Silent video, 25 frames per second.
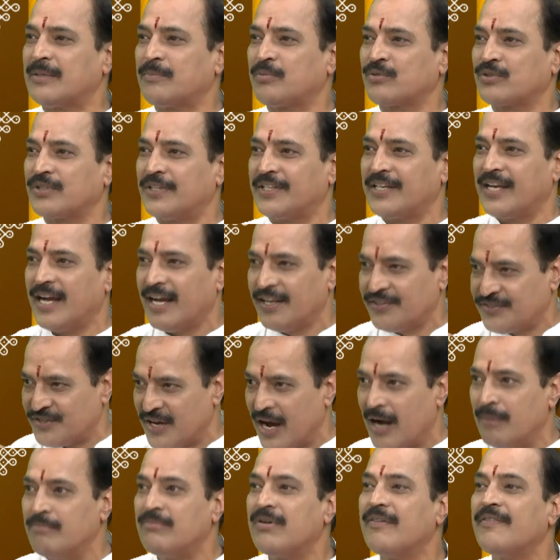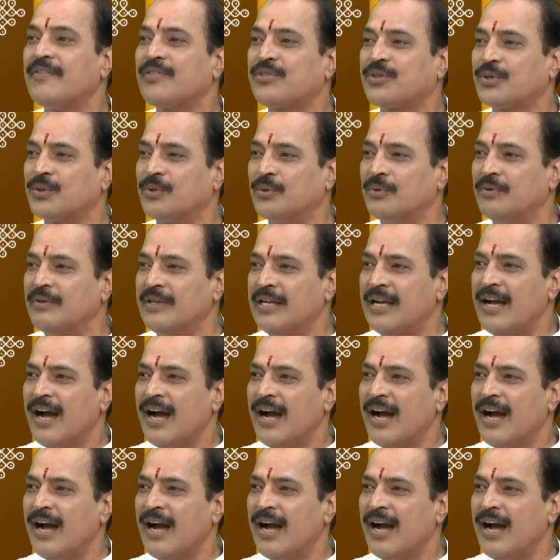పుత్రుడిగా జాంబవంతుడు